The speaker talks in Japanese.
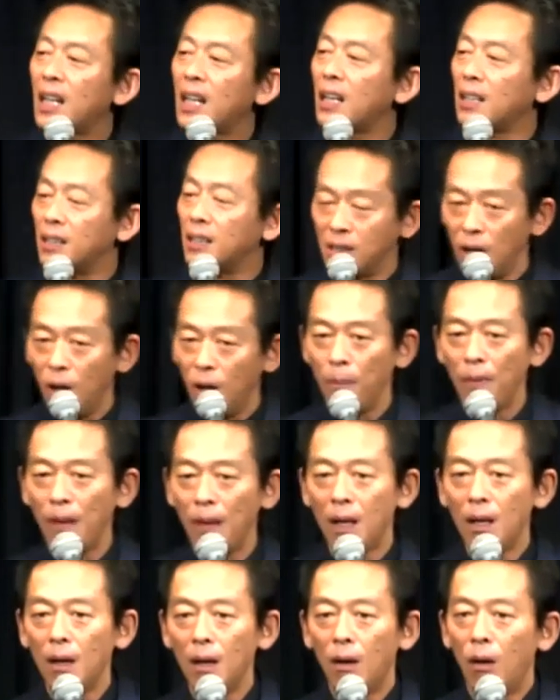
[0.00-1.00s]
ならですよ。
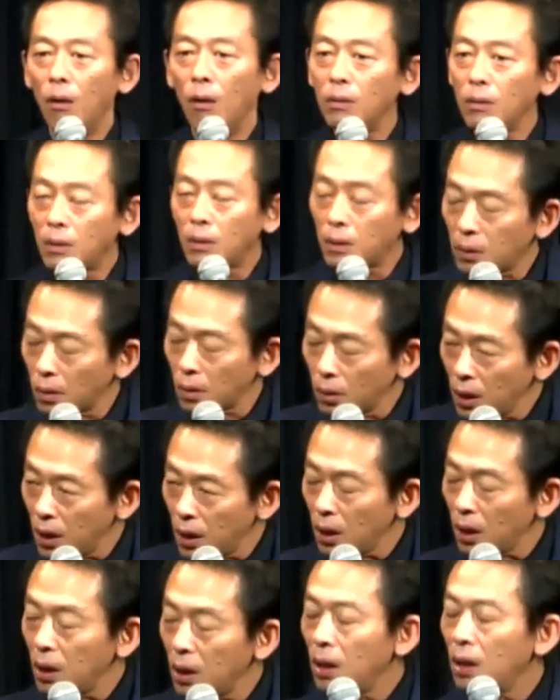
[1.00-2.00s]
本当
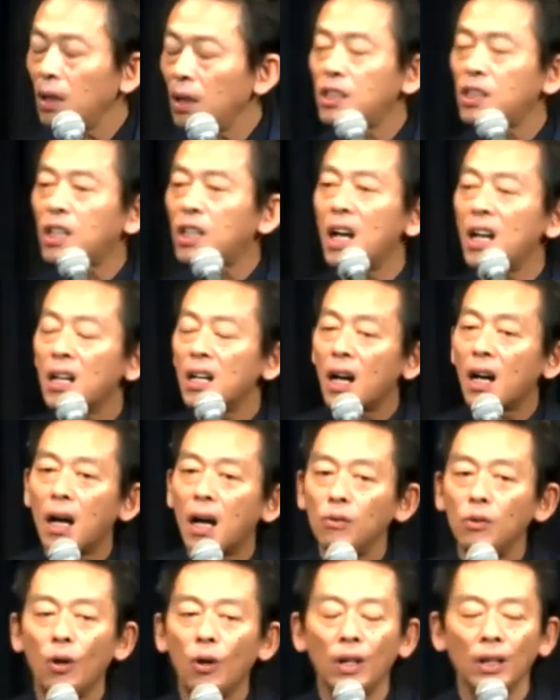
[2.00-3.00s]
に時間か
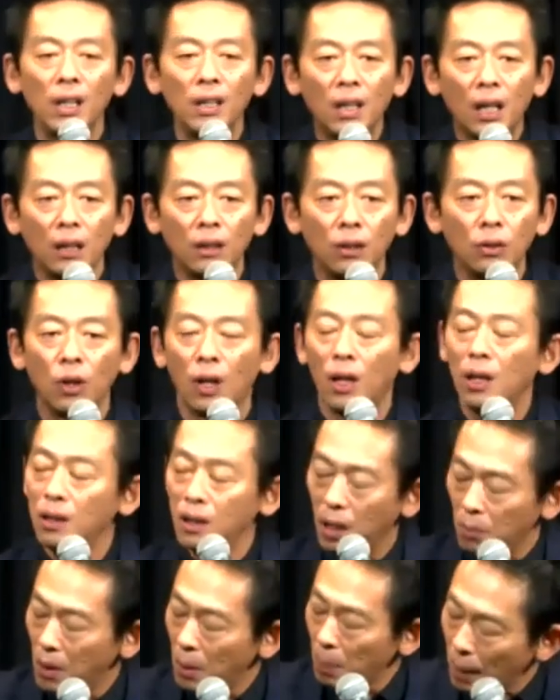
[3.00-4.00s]
かるのは何かというのはあれ
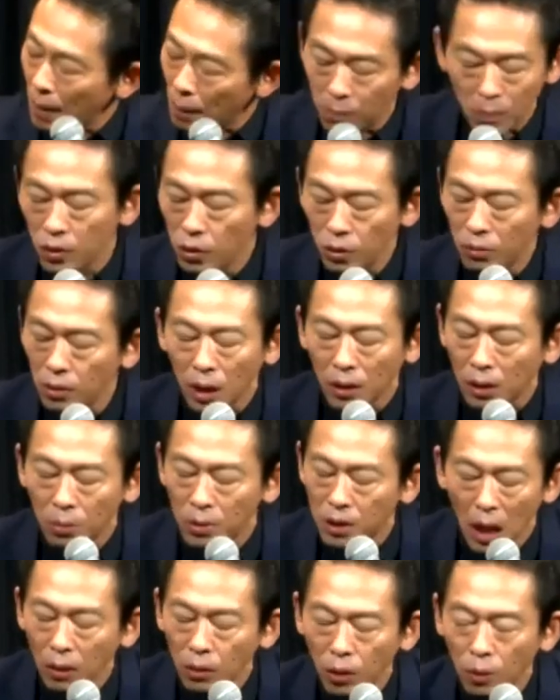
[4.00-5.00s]
ねやっぱり言うんやった
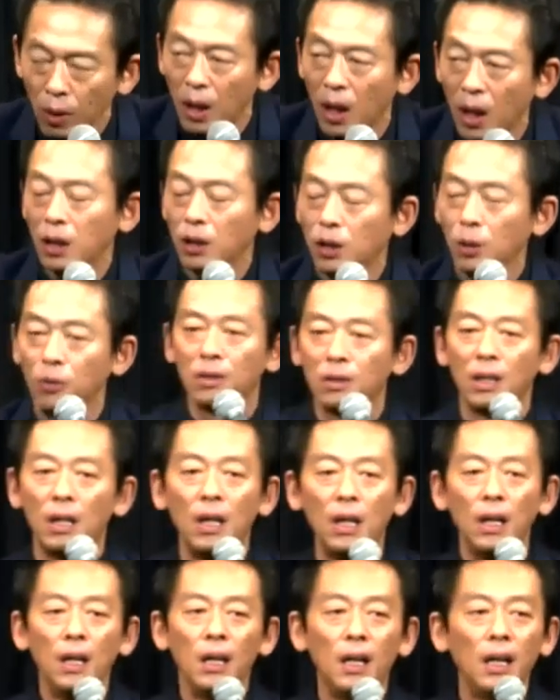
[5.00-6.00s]
らちゃんと言わなあかんと思うんです
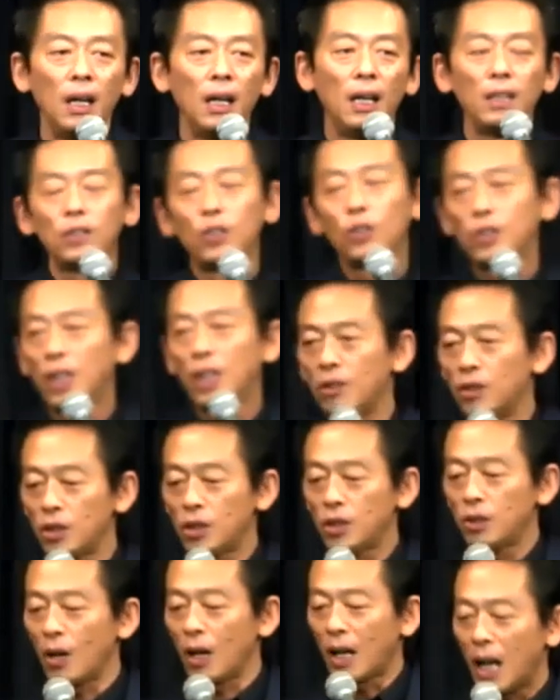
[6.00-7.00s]
えー、女性の
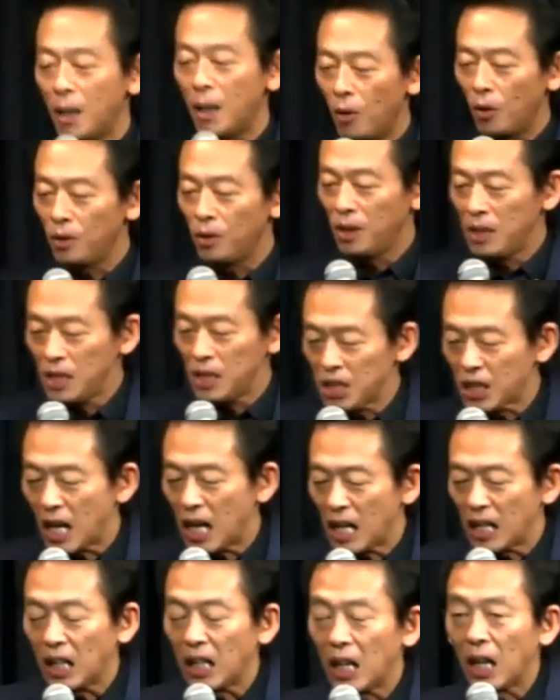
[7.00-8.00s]
人は買い物に時
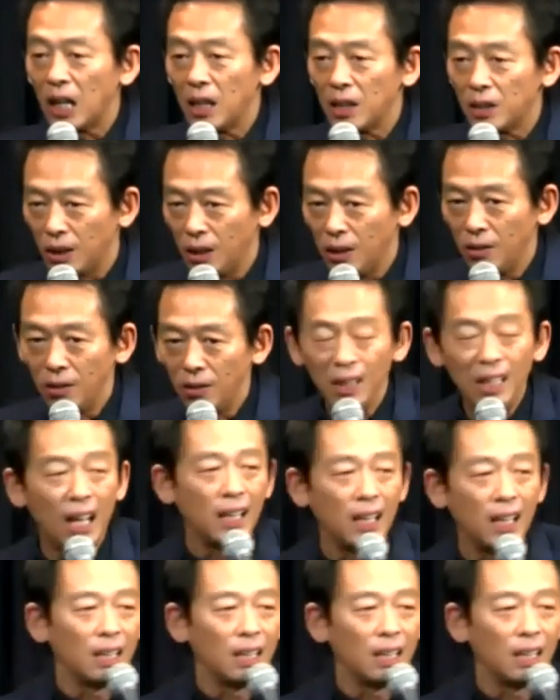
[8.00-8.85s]
間がかかりすぎるいや